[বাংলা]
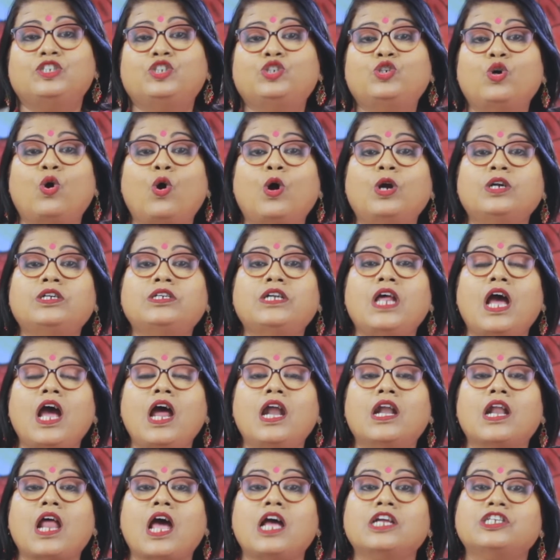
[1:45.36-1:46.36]
ছটা
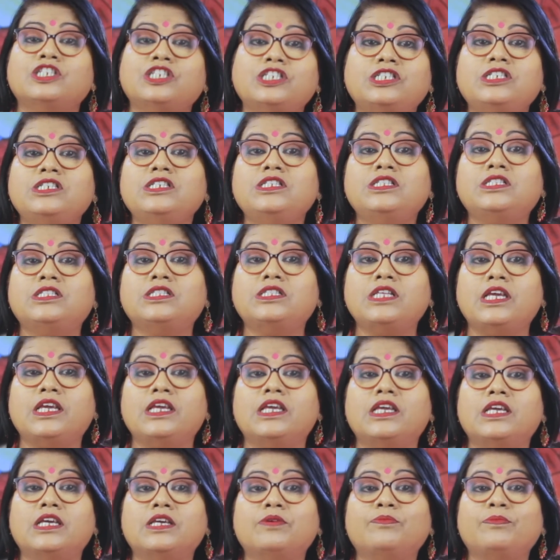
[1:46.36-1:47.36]
রাশিতে
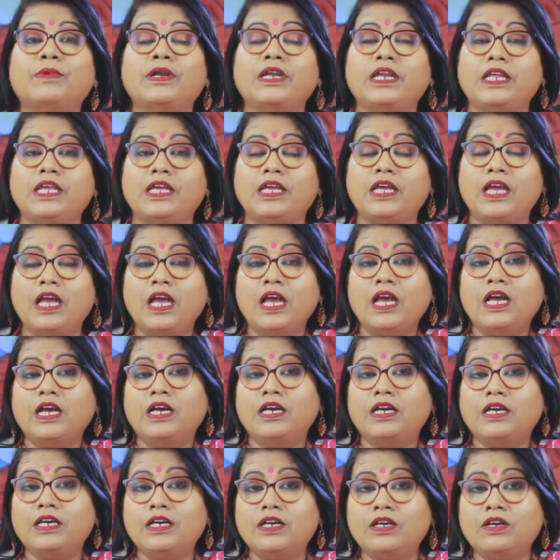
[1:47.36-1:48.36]
মানে
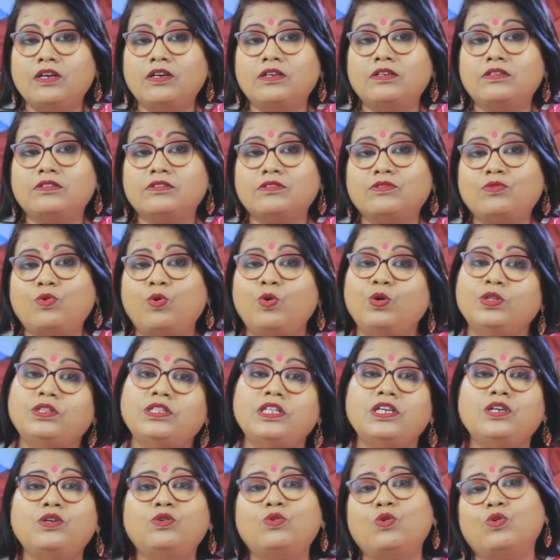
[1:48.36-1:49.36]

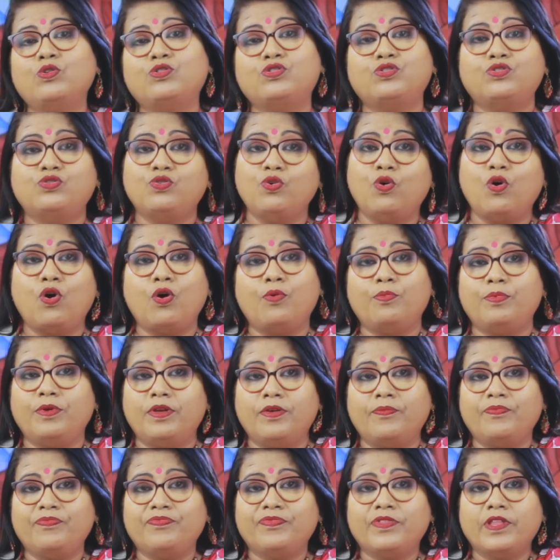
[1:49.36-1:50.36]
ক্ষতিগ্রস্ত হবে
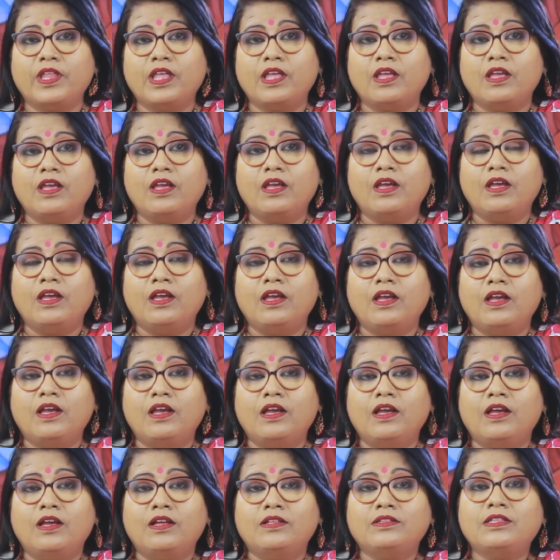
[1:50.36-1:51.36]

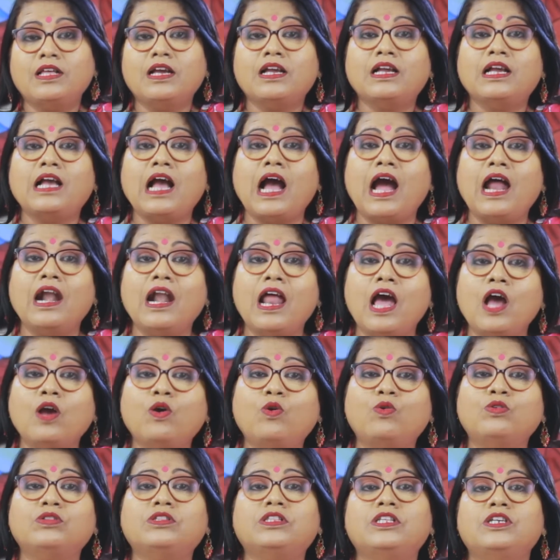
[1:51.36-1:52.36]
তা কারা
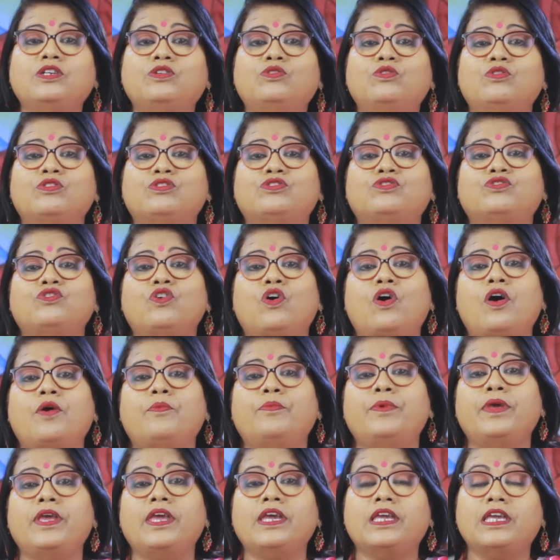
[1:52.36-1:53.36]
ক্ষতিগ্রস্ত
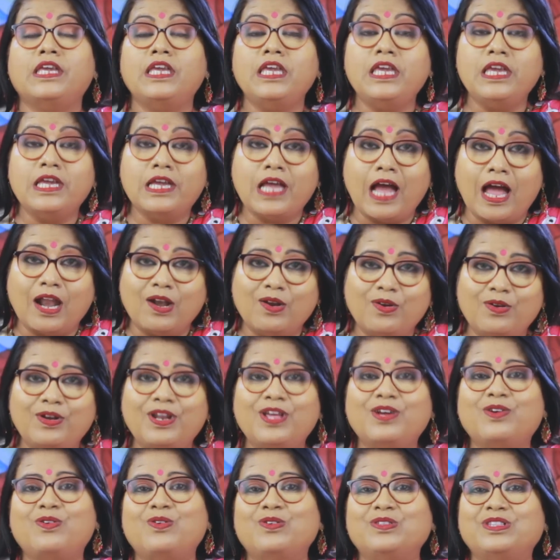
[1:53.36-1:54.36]
হবে কি
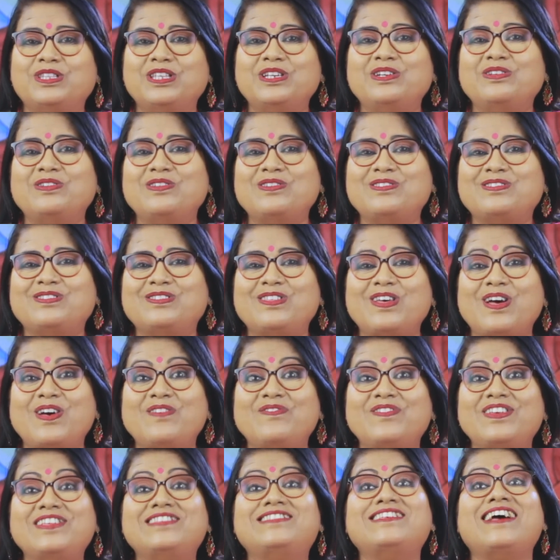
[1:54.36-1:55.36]
কারণে ক্ষতিগ্রস্ত
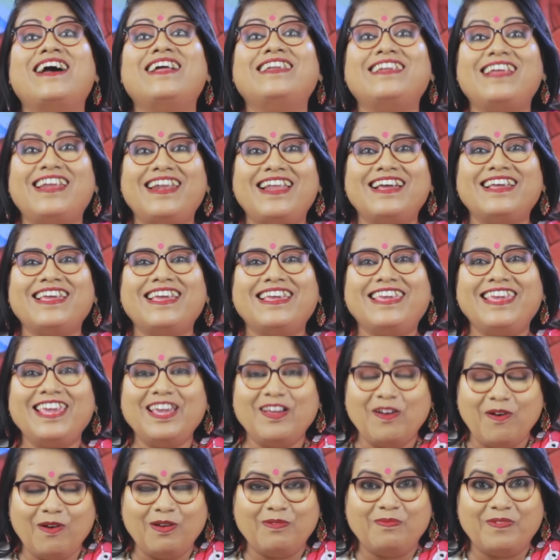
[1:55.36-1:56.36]
হবে জানার আগে কি
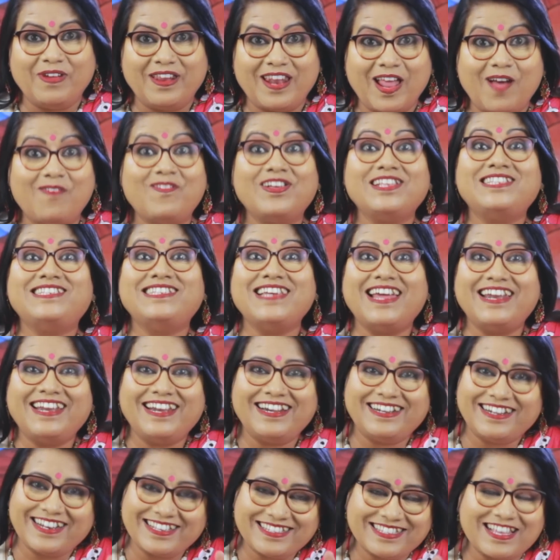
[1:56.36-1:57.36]
করবেন আমার
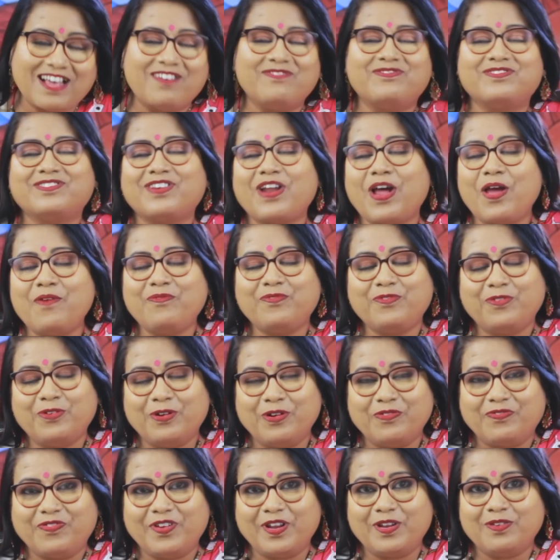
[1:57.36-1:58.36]
চ্যানেলটা সাবস্ক্রাইব
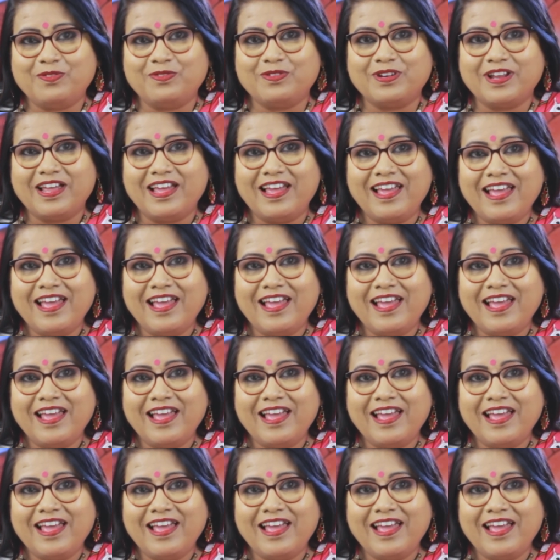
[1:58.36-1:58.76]
করে ফেলুন